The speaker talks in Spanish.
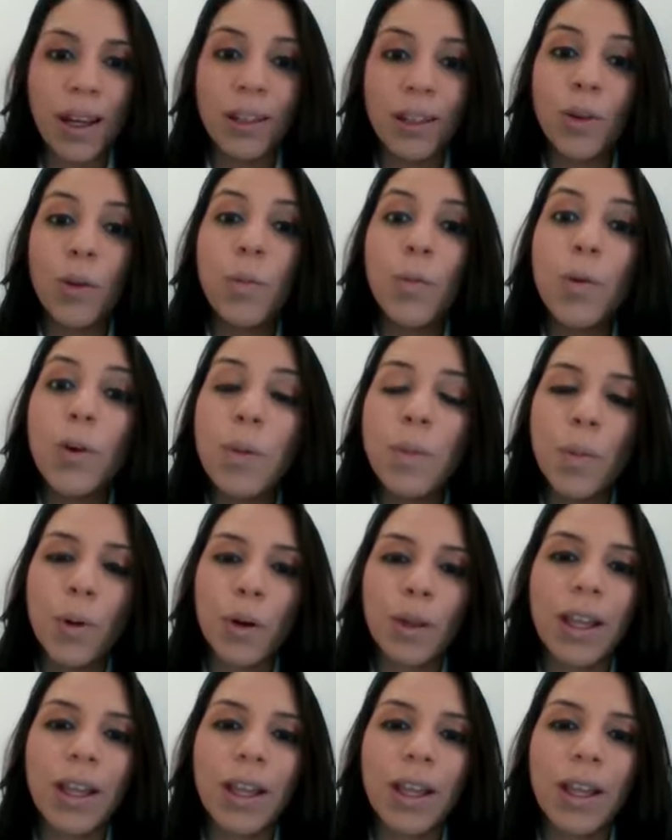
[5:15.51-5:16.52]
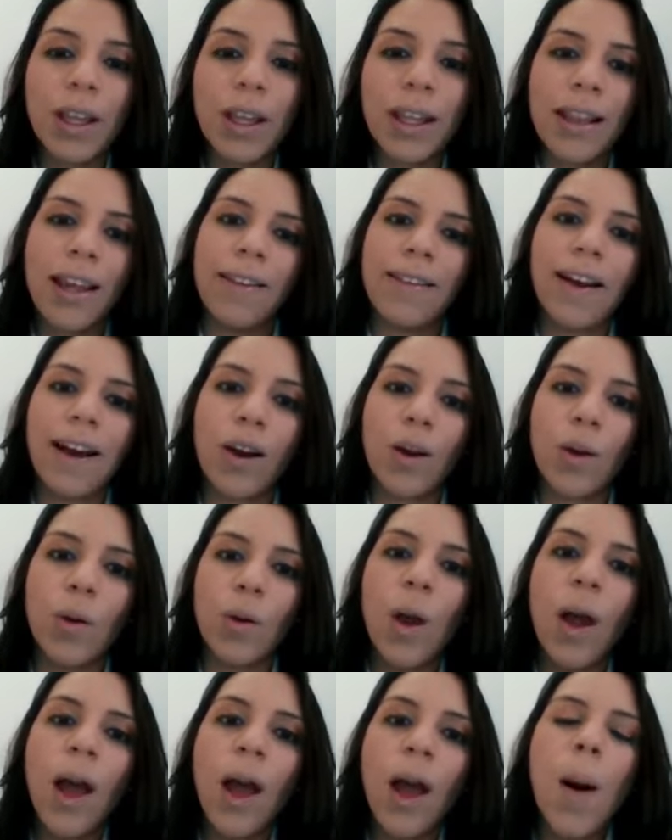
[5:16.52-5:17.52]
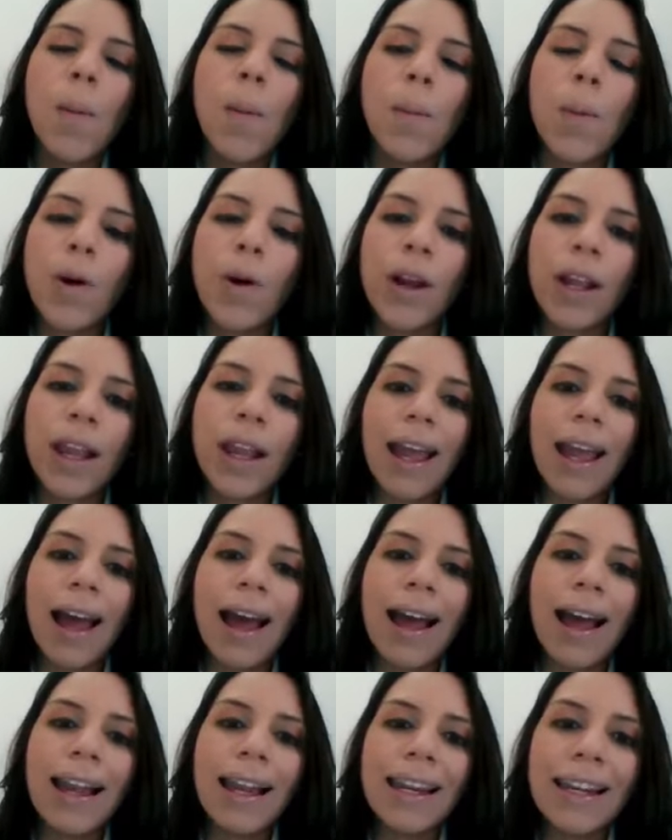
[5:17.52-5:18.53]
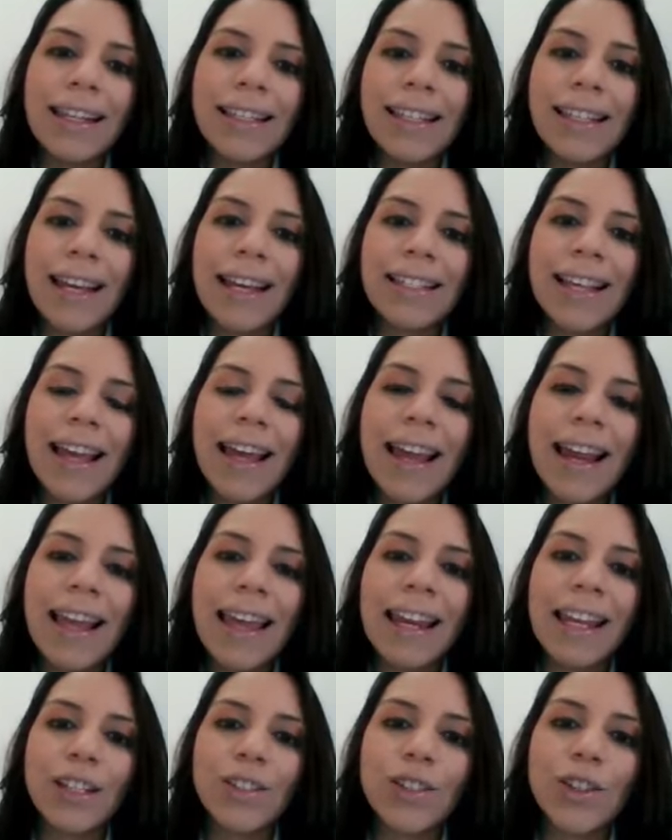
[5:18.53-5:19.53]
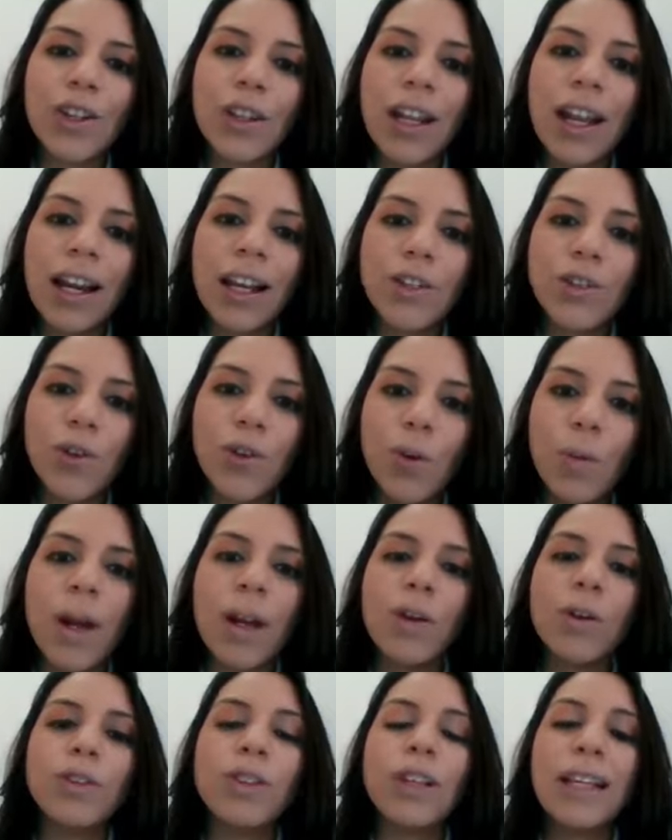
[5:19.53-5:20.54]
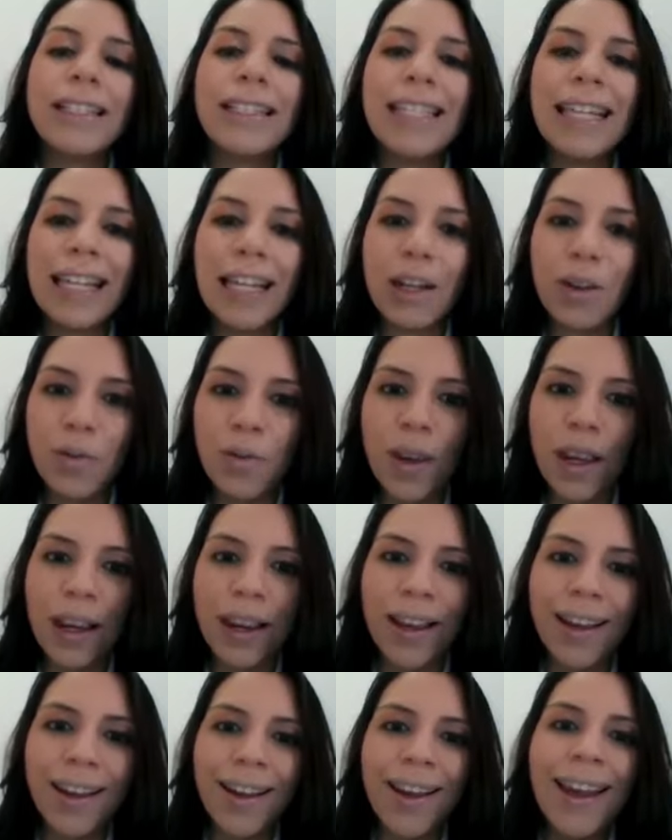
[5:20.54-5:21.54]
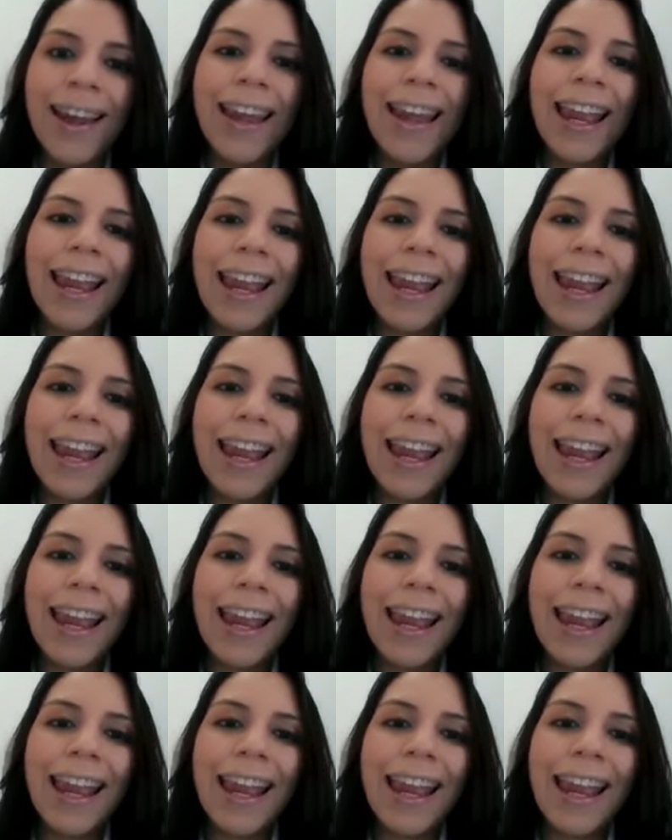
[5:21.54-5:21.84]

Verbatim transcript: Esto es muy importante destacarlo, porque al iniciarse desde la Dirección de Derechos Humanos significa